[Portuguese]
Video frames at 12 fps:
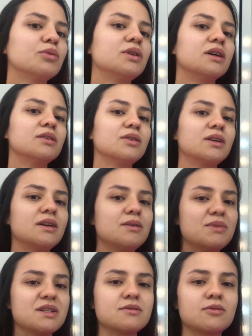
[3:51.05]
tanto que
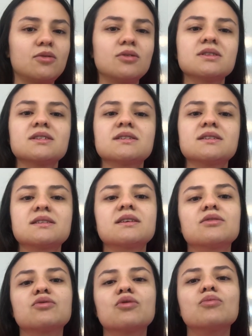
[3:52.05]
minhas costas, assim, eu
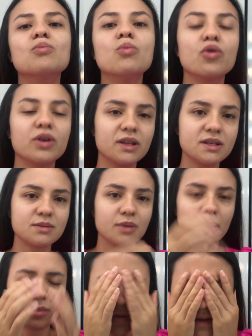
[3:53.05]
tô com muita
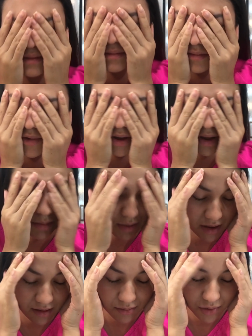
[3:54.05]
espinha, muita, muita,
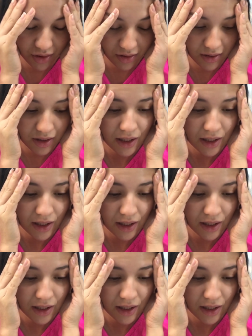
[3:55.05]
muita.